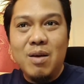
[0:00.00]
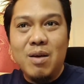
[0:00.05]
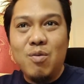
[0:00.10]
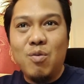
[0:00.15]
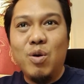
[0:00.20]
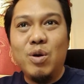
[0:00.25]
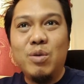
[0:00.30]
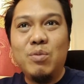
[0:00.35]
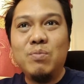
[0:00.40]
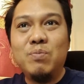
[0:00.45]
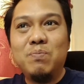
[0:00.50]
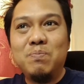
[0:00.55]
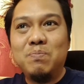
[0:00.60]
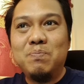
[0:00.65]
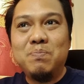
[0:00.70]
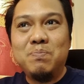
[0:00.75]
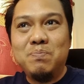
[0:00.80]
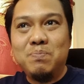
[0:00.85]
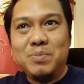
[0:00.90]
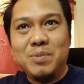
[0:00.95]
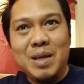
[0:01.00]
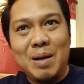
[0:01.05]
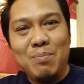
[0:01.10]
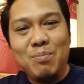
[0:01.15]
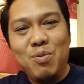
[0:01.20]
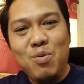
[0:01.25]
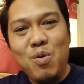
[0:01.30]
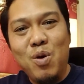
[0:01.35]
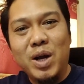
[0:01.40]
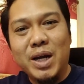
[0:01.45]
คน
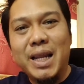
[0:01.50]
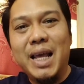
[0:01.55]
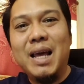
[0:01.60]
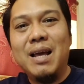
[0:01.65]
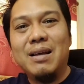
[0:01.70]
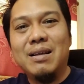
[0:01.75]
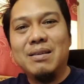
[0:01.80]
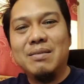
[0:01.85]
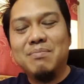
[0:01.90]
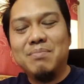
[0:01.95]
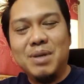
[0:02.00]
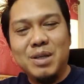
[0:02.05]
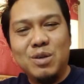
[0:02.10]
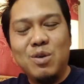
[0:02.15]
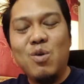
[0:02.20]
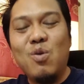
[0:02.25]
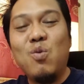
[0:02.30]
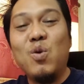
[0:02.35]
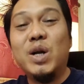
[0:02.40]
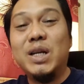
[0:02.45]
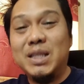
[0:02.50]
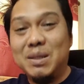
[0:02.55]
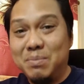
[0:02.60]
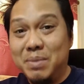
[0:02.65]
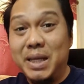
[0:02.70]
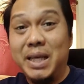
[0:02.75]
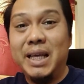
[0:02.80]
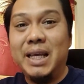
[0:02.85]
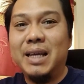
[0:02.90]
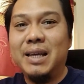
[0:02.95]
จำพวกเนี้ยมันก็ควรจะ
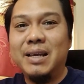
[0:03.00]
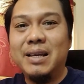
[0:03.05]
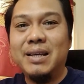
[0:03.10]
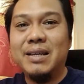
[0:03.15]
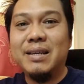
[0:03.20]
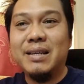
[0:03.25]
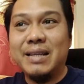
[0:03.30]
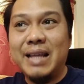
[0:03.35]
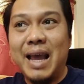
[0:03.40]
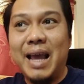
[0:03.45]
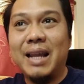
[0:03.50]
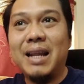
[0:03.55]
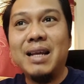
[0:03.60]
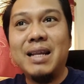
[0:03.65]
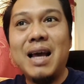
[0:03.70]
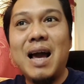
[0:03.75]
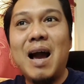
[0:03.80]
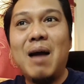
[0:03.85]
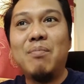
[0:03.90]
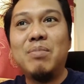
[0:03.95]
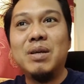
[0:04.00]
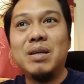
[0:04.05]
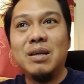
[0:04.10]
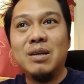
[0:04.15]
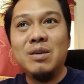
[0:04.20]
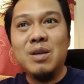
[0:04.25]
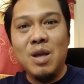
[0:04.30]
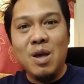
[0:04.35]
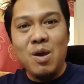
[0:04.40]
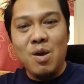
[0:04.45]
มี แต่ถ้าถามถึง
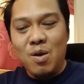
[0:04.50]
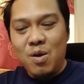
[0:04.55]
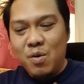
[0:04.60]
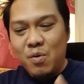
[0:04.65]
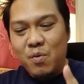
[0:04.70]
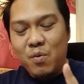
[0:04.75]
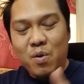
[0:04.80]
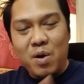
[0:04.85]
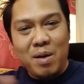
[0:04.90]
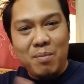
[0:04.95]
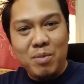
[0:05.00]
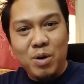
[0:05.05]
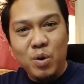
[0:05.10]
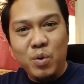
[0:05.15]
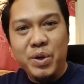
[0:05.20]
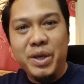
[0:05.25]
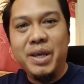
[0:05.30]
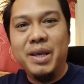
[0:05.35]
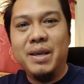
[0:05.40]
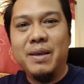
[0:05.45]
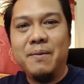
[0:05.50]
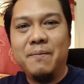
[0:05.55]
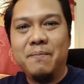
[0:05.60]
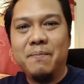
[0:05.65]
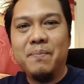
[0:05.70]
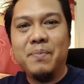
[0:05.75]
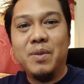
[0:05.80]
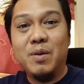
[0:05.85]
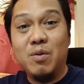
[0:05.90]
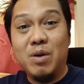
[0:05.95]
ความลุย
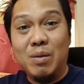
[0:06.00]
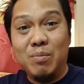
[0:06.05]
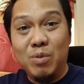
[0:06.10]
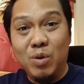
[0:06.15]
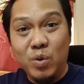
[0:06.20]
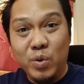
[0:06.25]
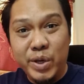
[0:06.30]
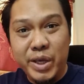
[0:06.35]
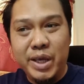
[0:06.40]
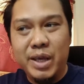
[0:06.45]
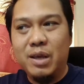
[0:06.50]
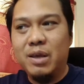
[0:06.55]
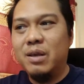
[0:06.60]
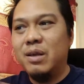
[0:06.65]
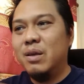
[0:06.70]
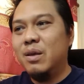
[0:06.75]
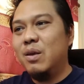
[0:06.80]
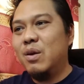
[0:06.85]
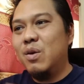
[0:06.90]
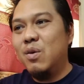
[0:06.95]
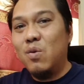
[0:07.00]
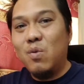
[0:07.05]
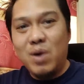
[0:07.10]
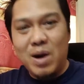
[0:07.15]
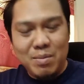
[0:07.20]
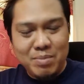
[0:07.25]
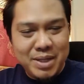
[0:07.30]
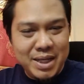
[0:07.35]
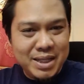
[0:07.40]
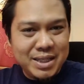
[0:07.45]
ความลุย ควา
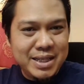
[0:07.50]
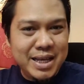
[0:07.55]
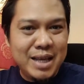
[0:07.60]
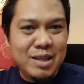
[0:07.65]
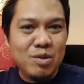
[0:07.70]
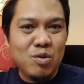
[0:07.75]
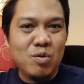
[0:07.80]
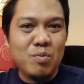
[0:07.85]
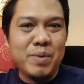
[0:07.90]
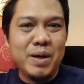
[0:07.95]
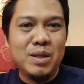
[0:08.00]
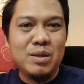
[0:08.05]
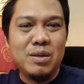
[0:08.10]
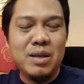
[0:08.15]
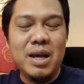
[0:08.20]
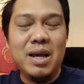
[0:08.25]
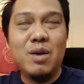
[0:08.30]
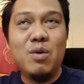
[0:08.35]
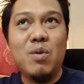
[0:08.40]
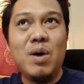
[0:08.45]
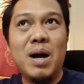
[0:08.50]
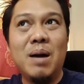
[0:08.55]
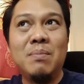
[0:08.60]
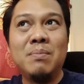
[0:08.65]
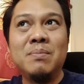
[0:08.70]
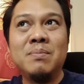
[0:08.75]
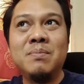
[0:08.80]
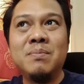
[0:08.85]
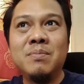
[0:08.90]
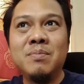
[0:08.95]
มชัดเจนตรงไปไอความ
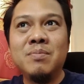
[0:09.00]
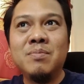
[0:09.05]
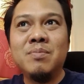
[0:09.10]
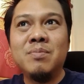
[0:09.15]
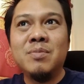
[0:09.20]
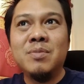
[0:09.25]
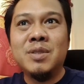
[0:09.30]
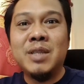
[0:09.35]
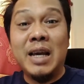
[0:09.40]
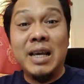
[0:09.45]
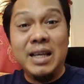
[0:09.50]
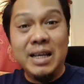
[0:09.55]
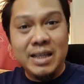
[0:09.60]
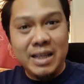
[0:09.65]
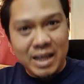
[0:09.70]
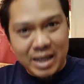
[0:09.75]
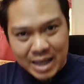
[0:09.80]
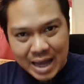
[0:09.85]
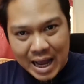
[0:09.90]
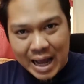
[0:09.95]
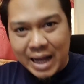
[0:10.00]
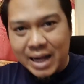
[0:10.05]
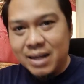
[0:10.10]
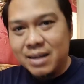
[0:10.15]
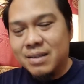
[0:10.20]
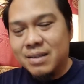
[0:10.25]
ทะเยอทะยาน